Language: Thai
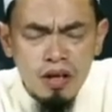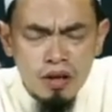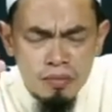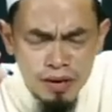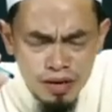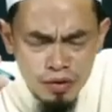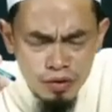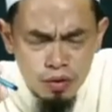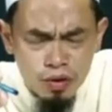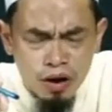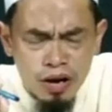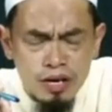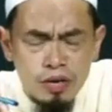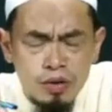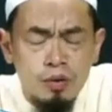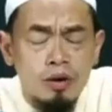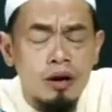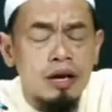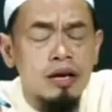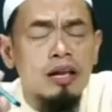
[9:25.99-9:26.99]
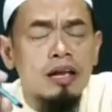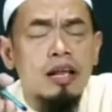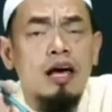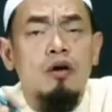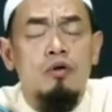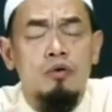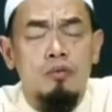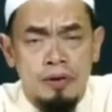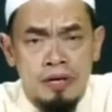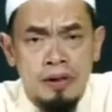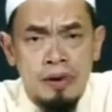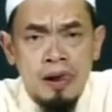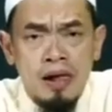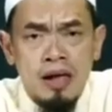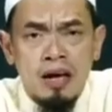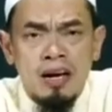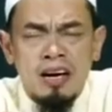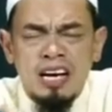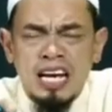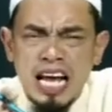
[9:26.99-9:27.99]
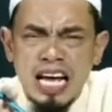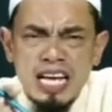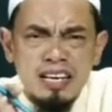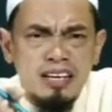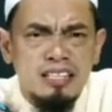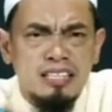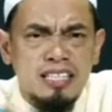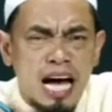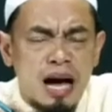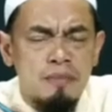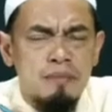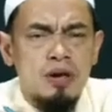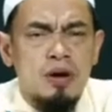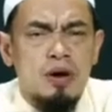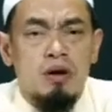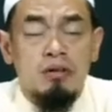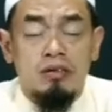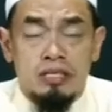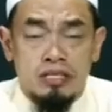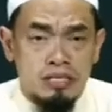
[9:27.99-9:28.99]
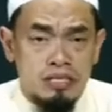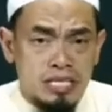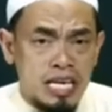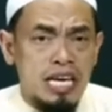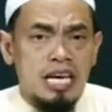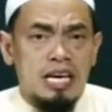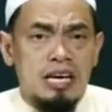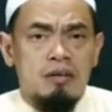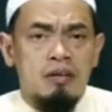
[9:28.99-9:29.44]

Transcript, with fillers: มันยูรออีอัลลอฮุบิใครก็ตามพี่น้องที่